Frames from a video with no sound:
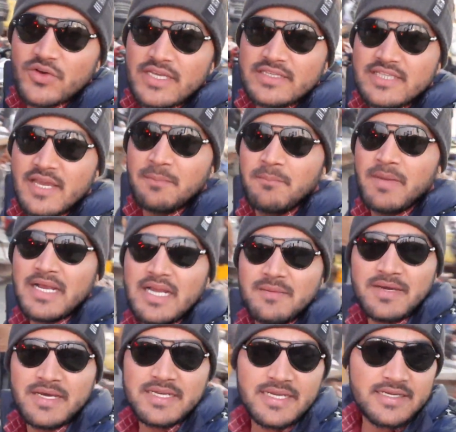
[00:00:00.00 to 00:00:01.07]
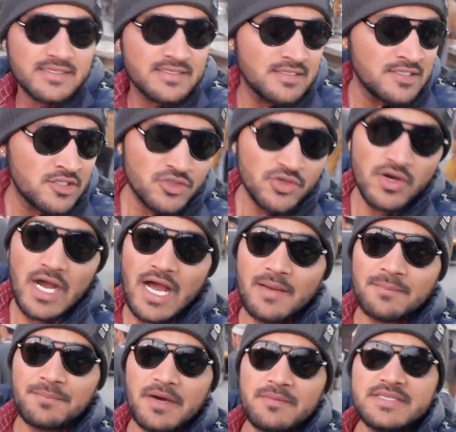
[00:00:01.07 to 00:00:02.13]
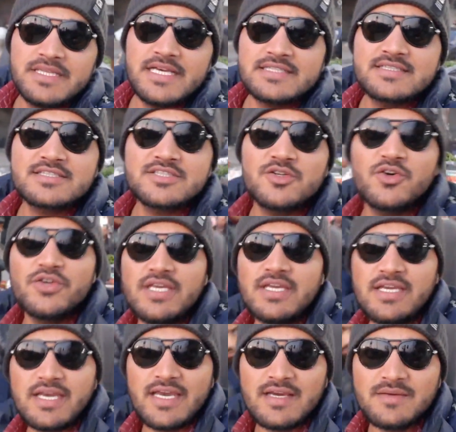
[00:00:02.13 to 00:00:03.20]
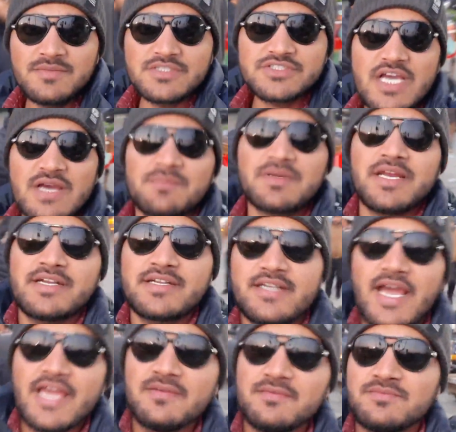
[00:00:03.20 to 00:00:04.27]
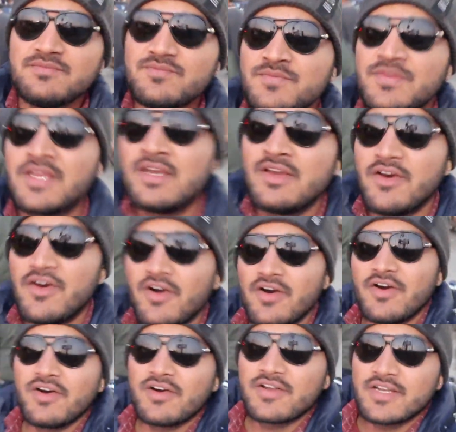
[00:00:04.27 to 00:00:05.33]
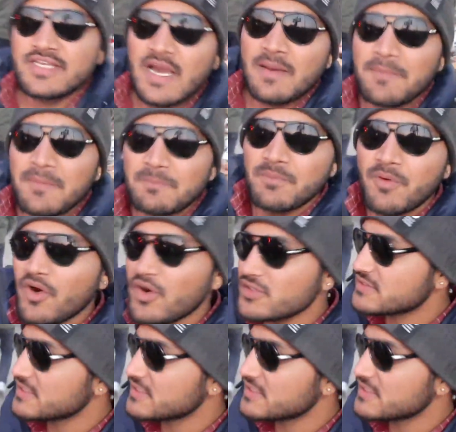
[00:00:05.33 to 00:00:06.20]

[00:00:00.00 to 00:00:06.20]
कहते हैं मक्का मार्केट तो आप अभी देख सकते हो ये है अभी शाम के टाइम और यहाँ पे बहुत